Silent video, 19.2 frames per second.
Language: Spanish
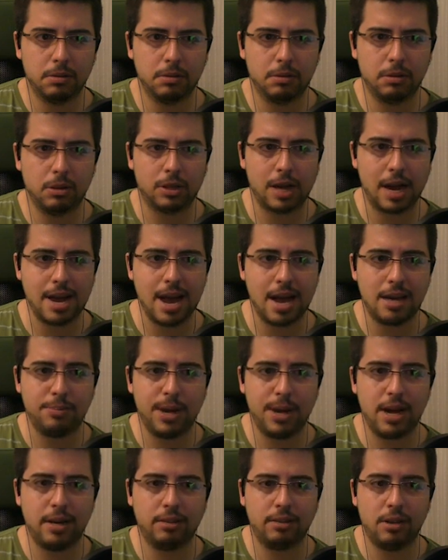Nos caías
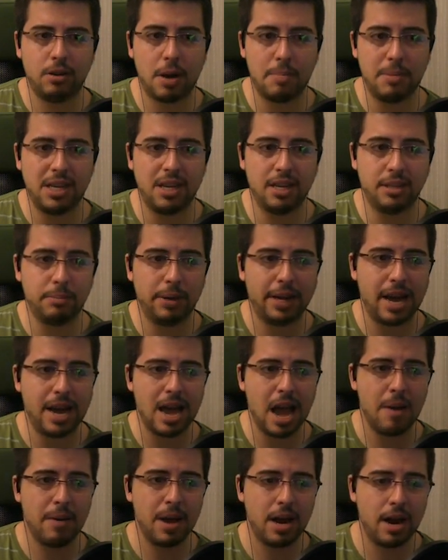bien, tío. A mí Jess me
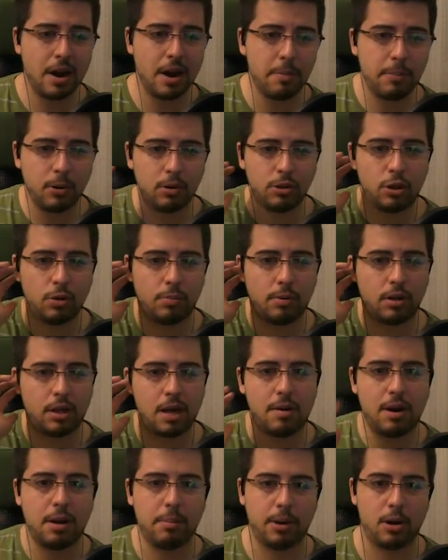caía bien. Era un poco
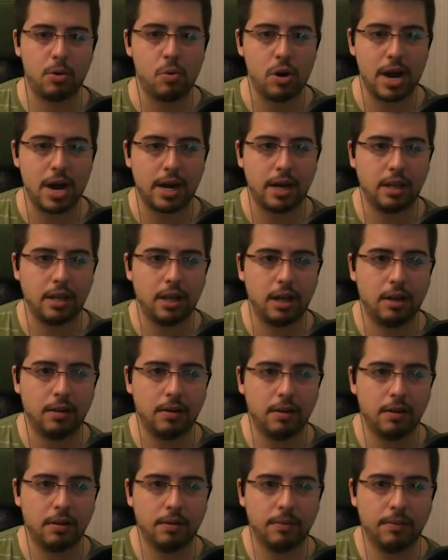insoportable, pero buena gente.
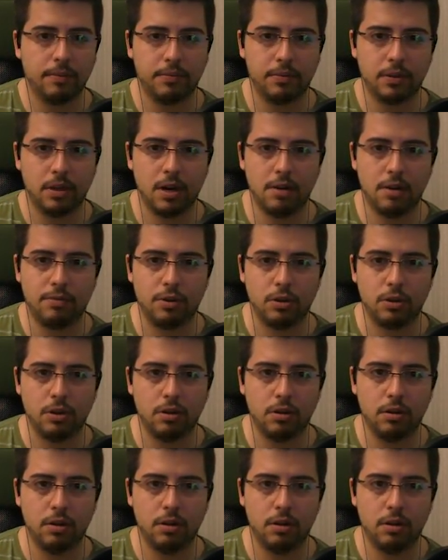En el fondo.